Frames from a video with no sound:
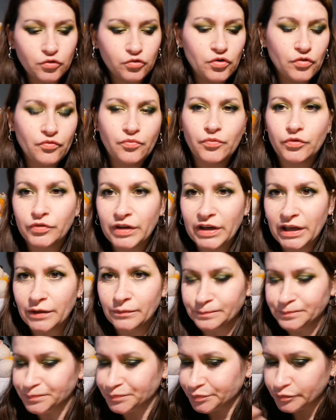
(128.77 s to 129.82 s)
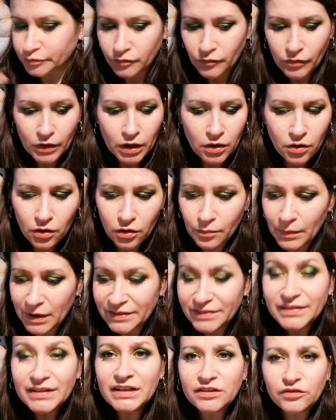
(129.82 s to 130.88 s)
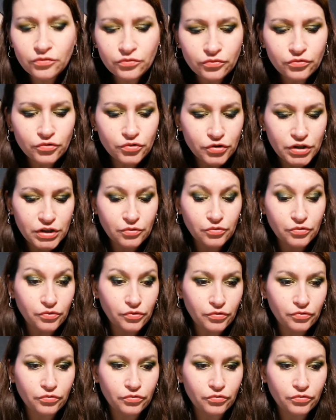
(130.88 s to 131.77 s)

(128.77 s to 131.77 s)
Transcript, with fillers: Donc je vais vous montrer ma sélection que j'ai reçue.